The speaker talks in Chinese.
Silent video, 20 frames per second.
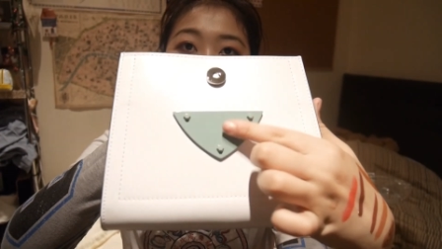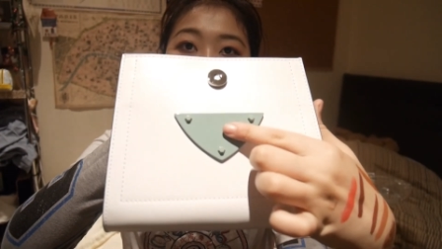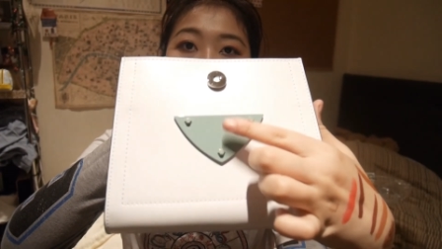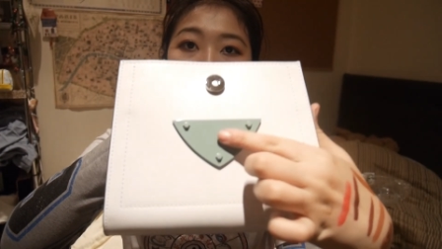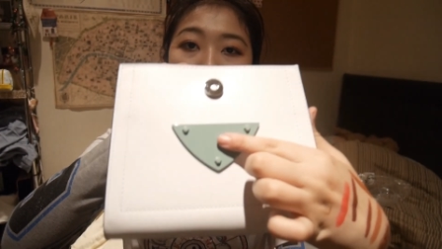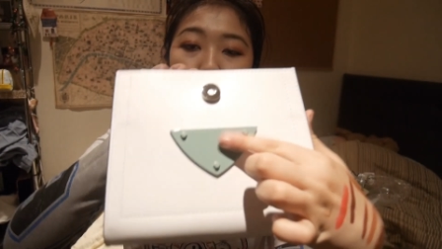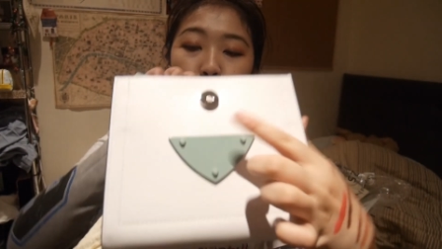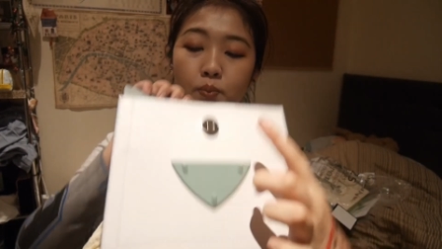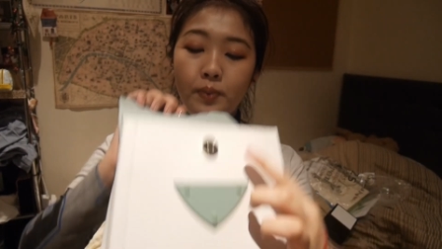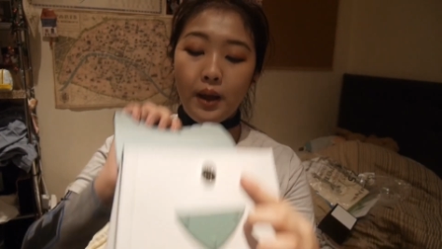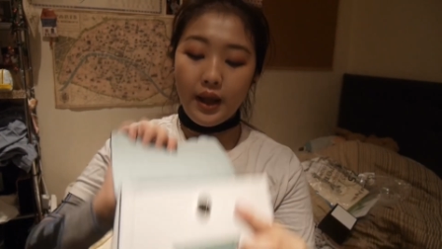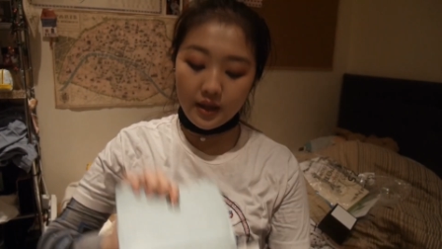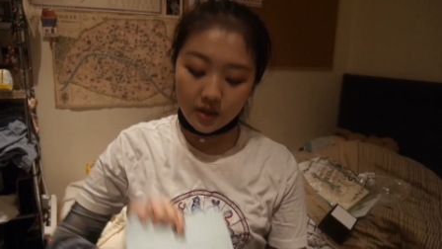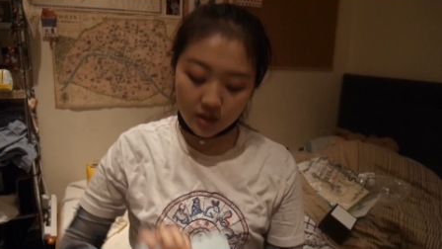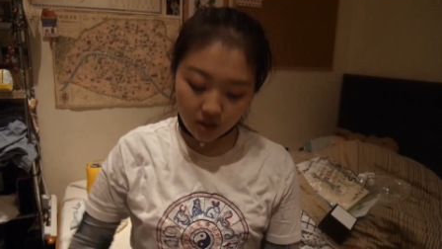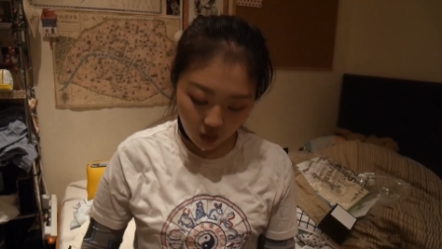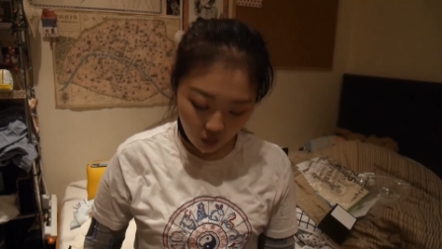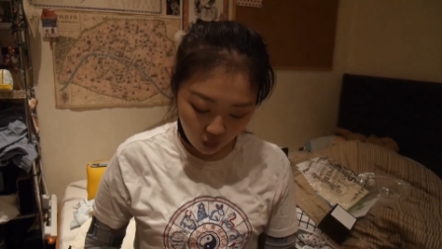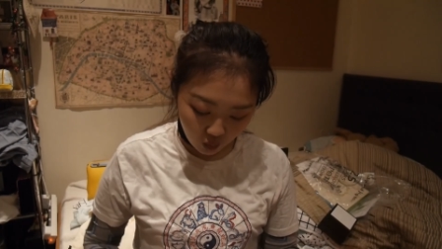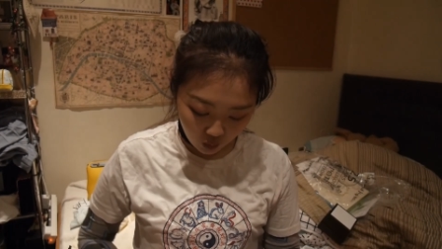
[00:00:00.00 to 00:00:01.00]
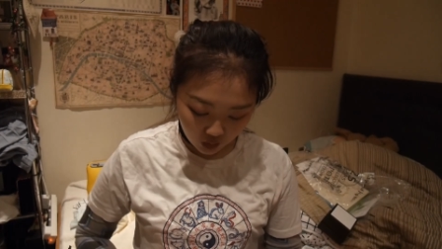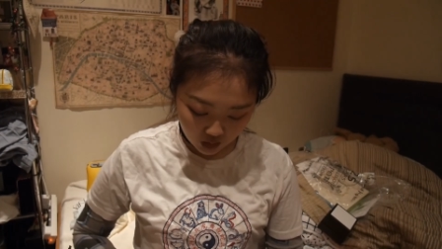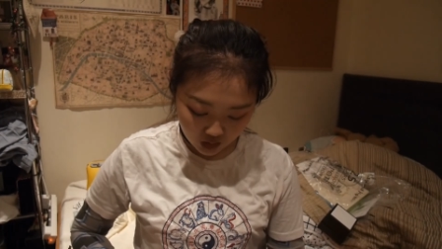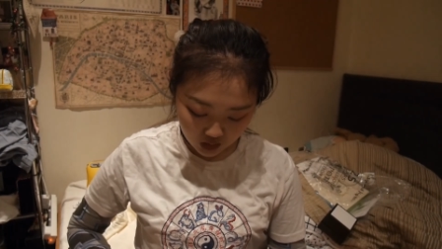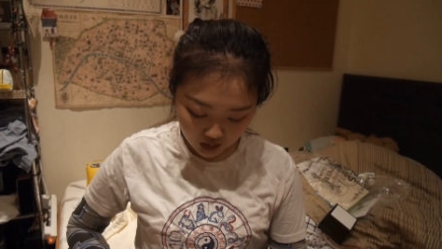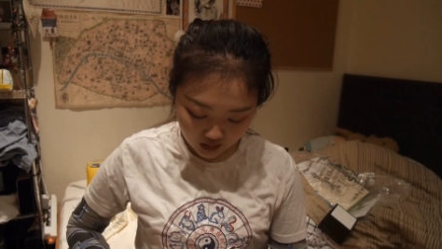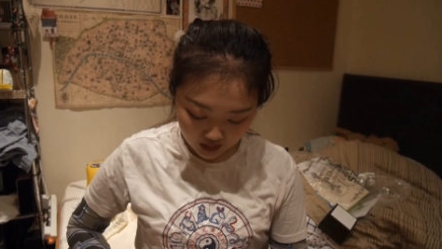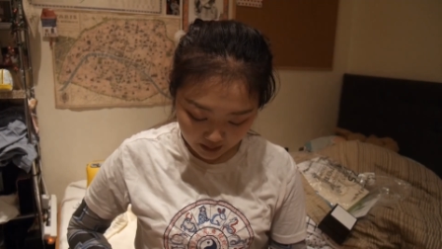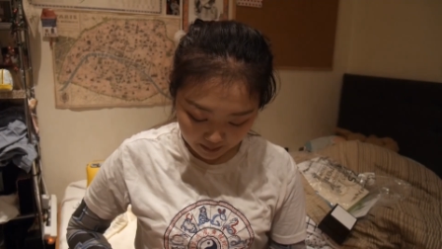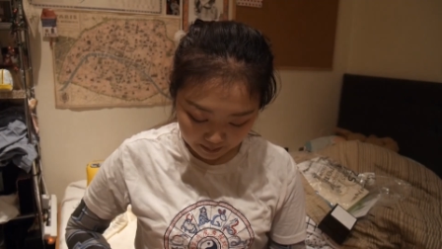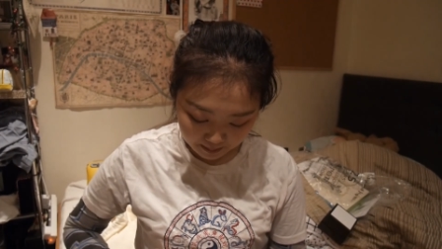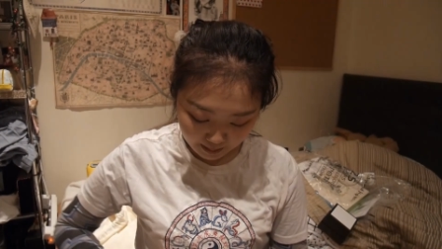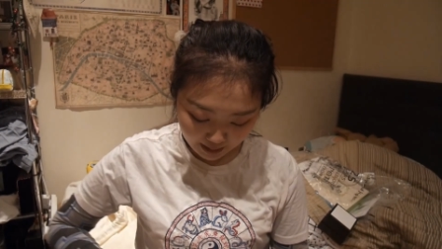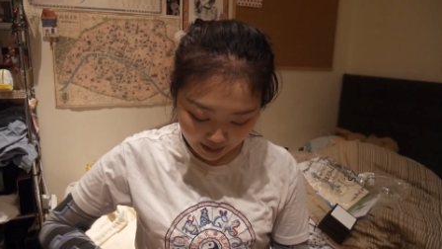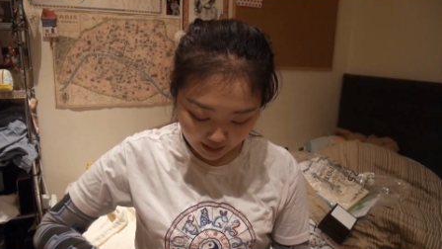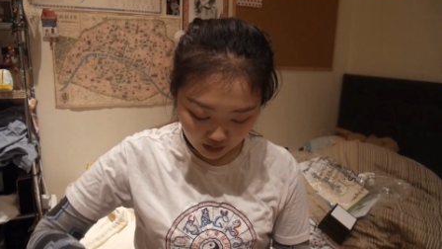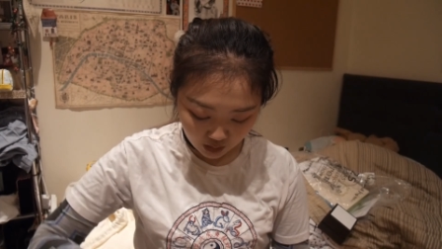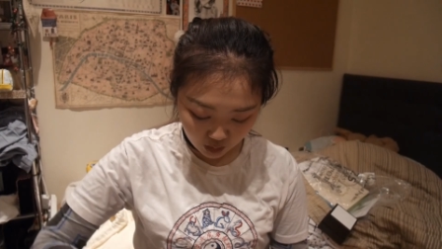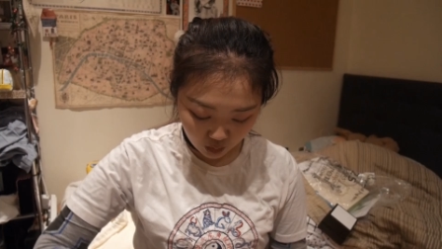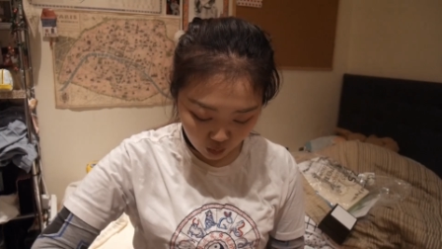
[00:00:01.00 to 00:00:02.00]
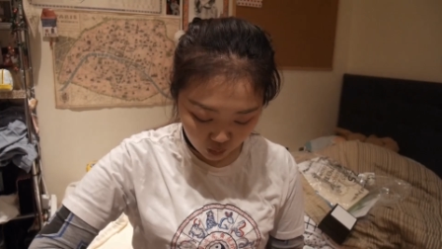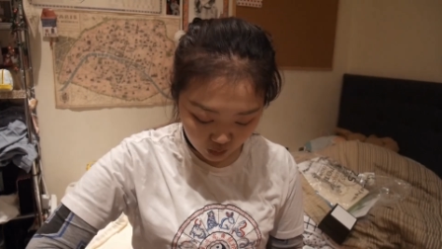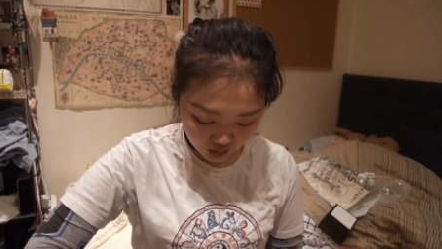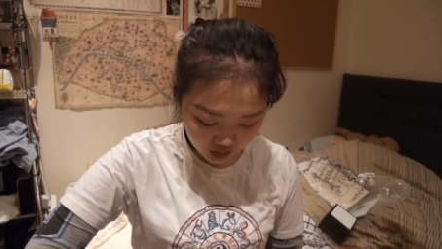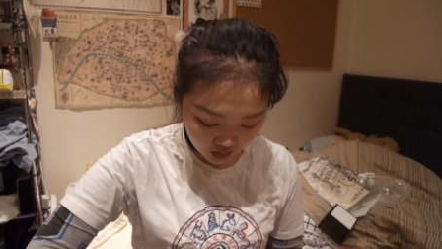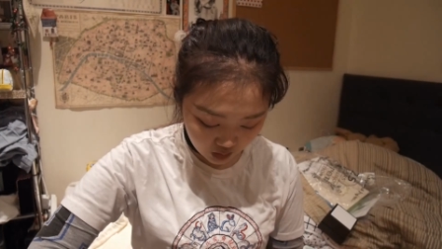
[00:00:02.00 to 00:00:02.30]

金属吧。像我之前买的东